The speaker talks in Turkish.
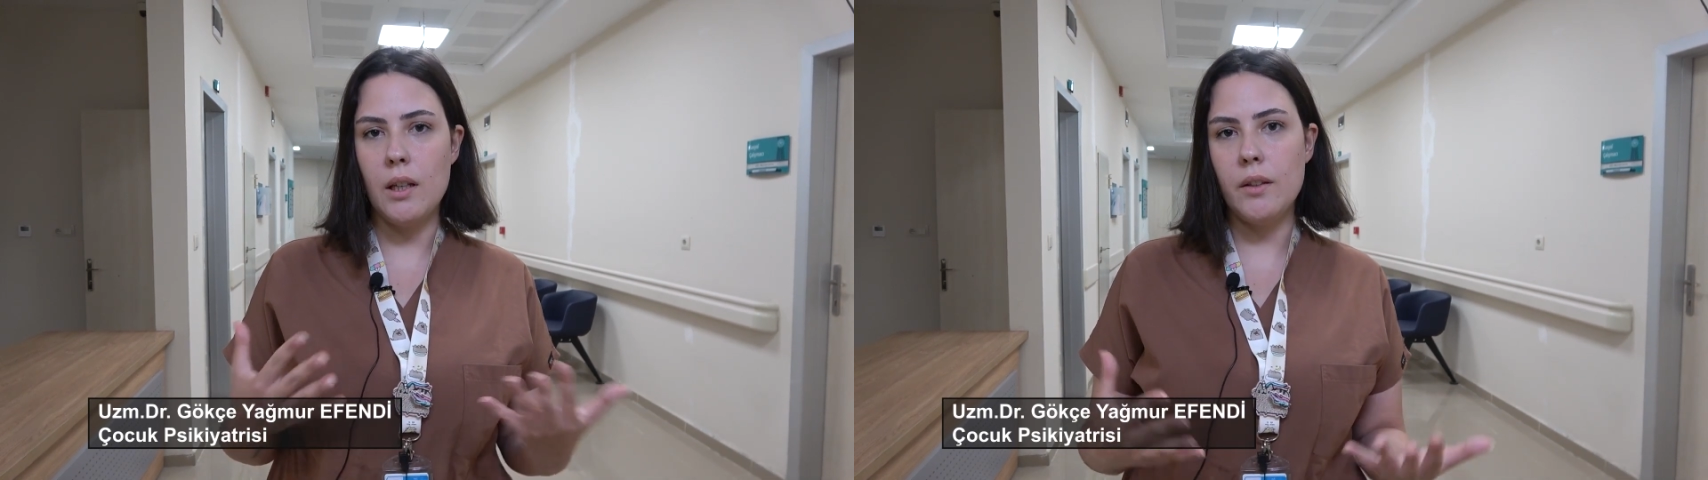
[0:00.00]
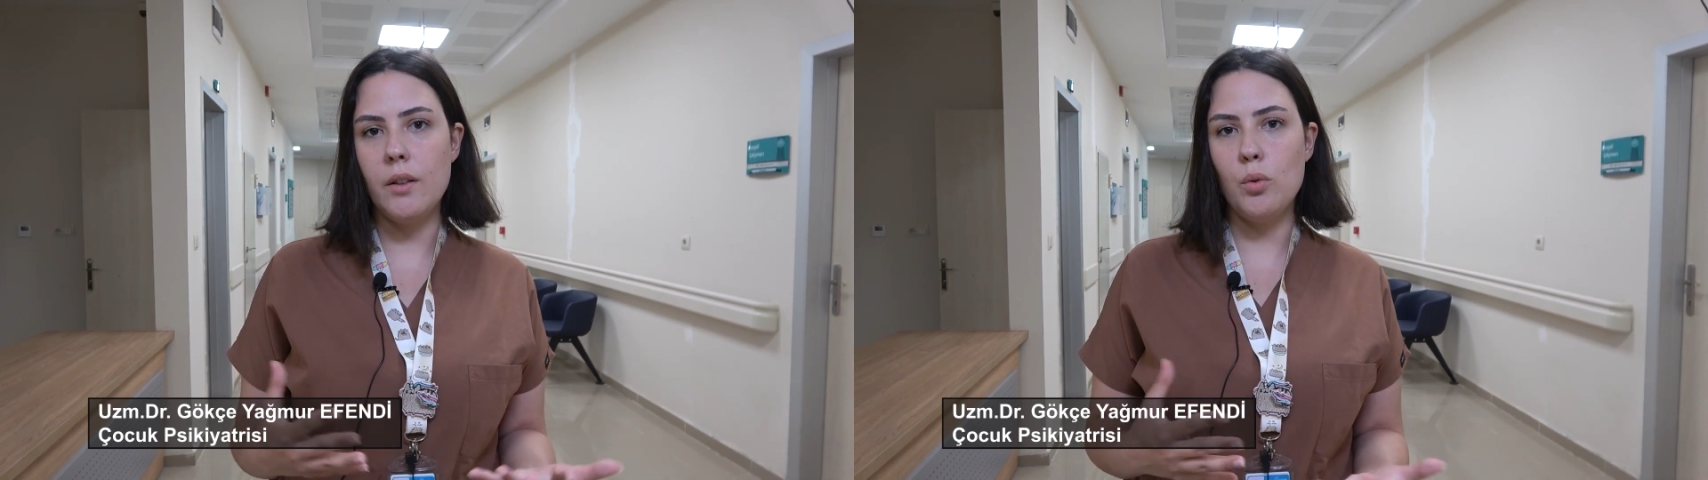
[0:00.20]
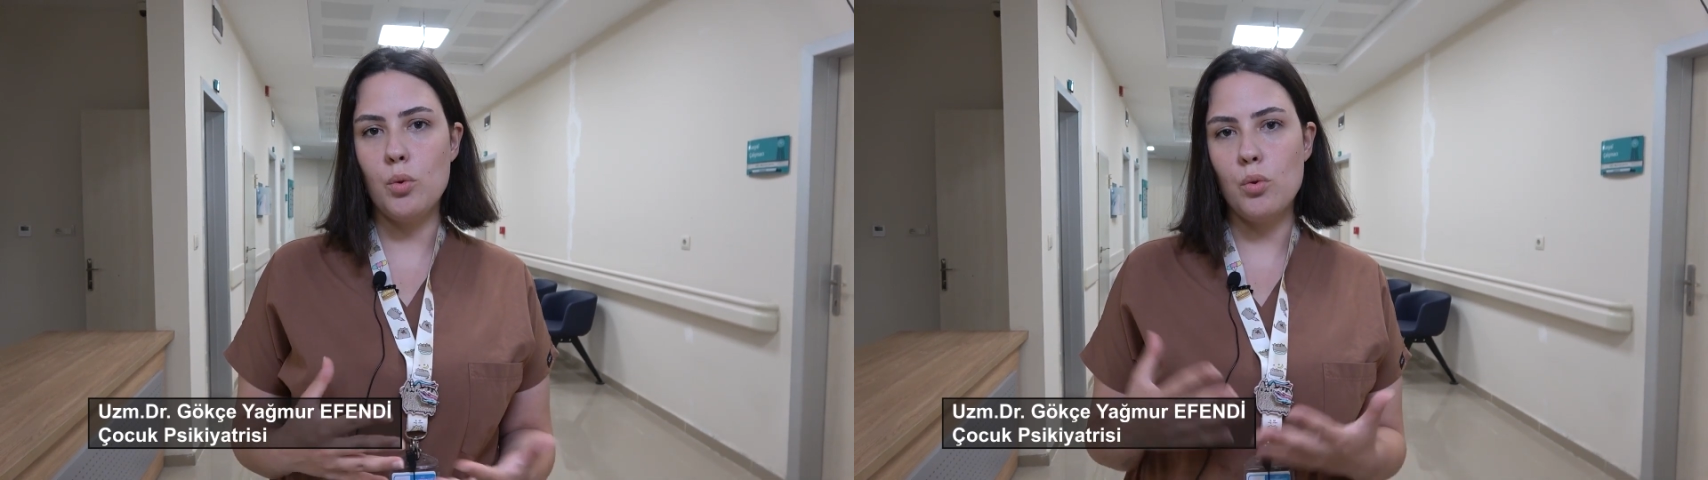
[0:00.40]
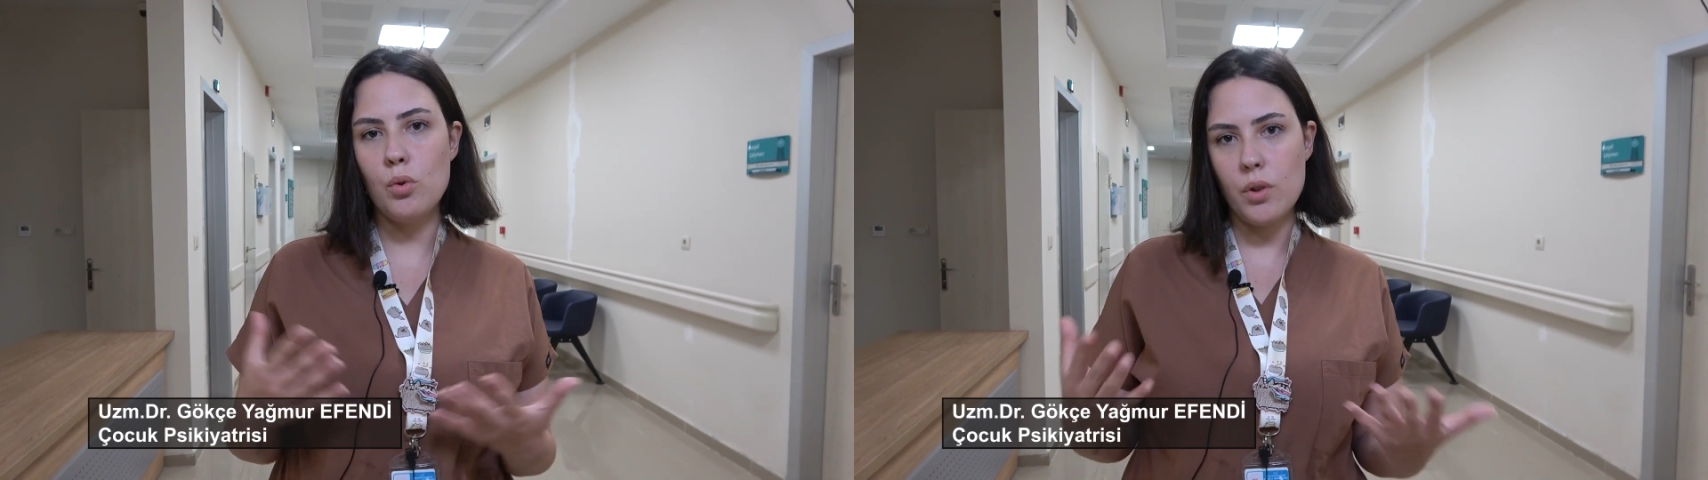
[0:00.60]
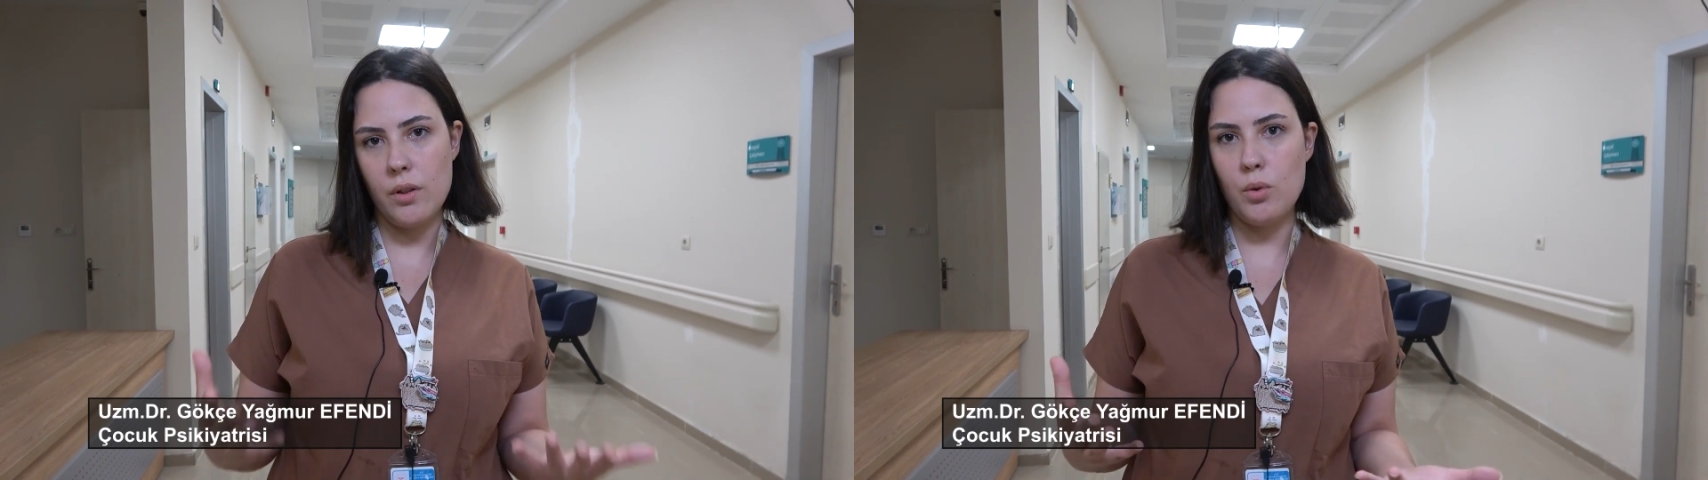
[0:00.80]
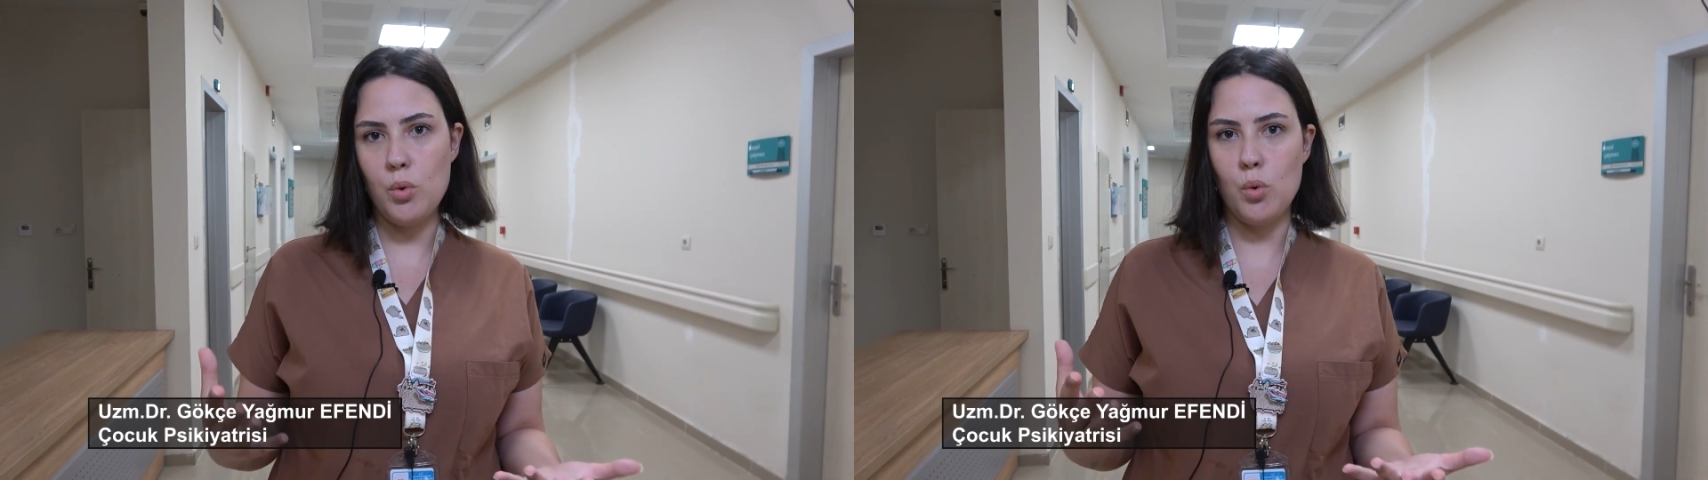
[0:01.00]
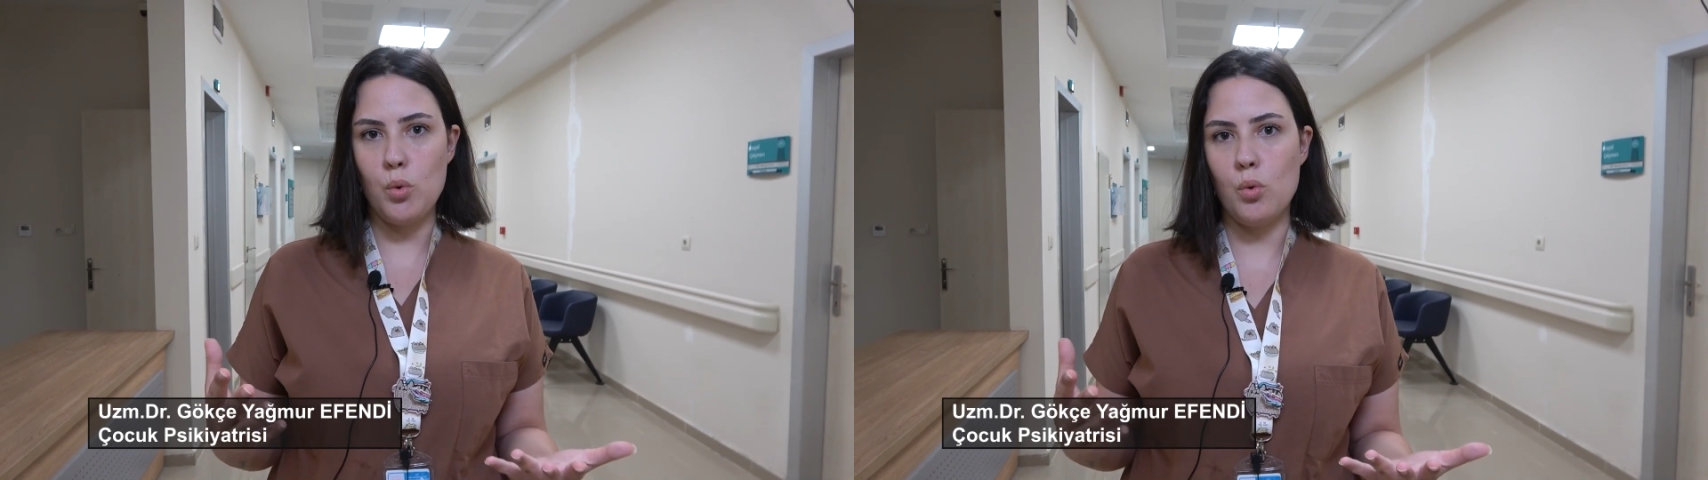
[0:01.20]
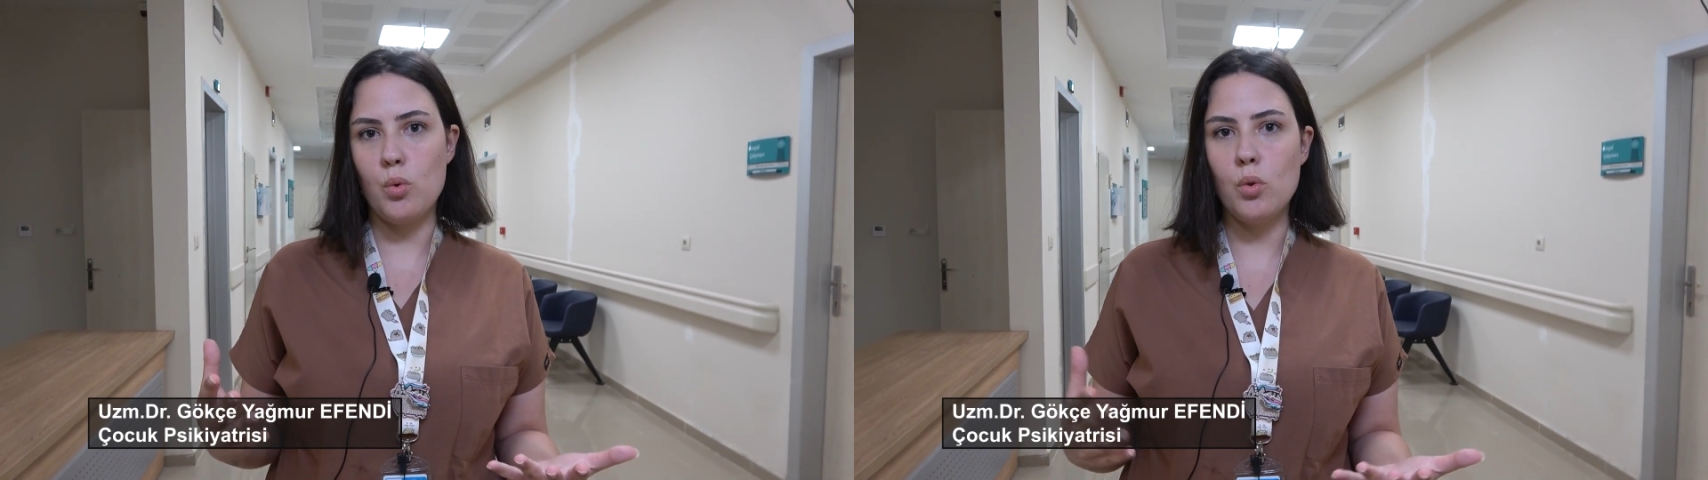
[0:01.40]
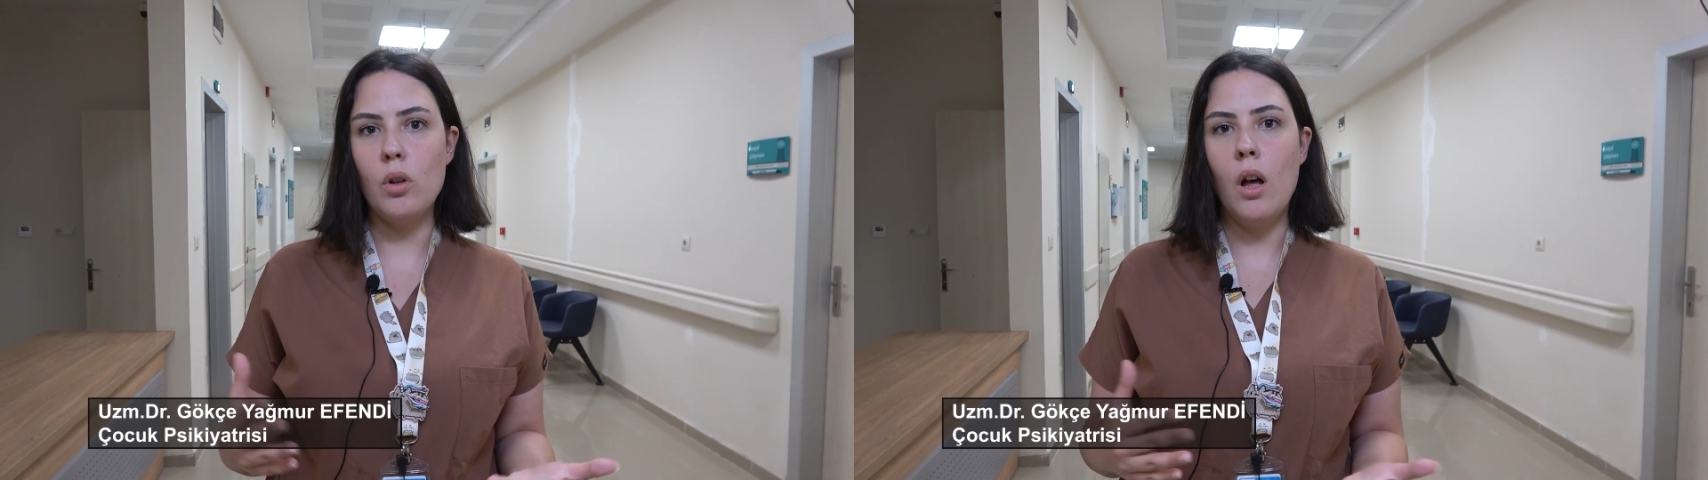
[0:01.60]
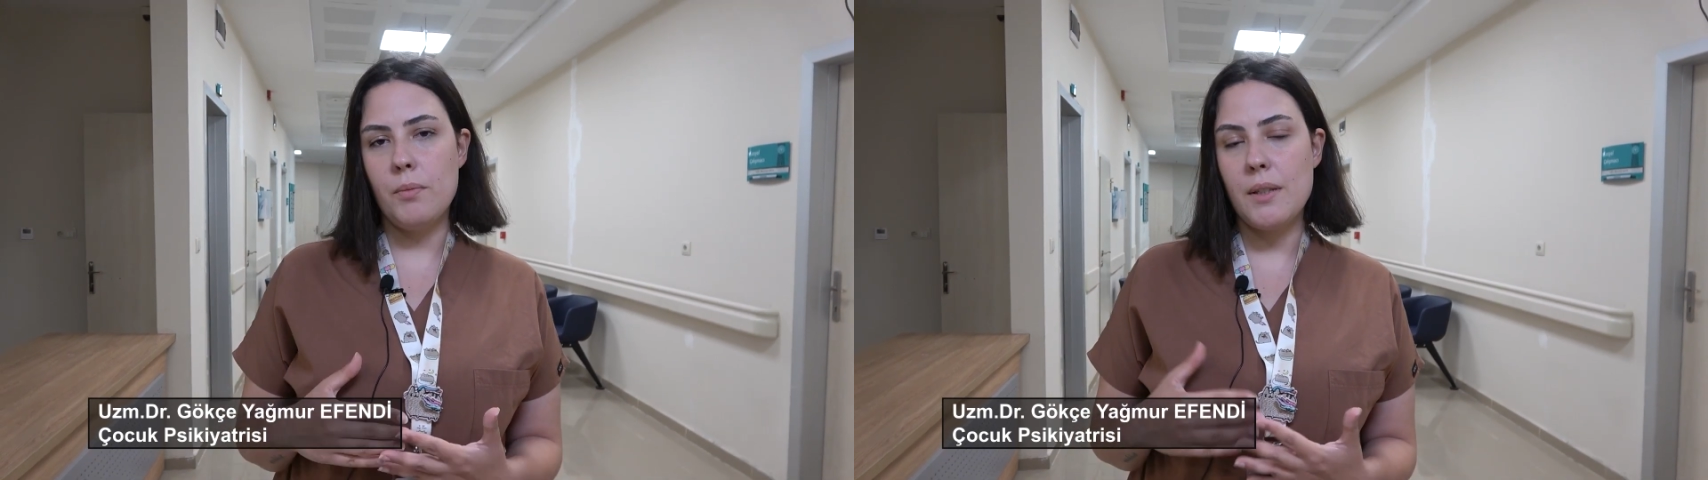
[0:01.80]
gerektiğini düşünüyorsanız çocuğunuzun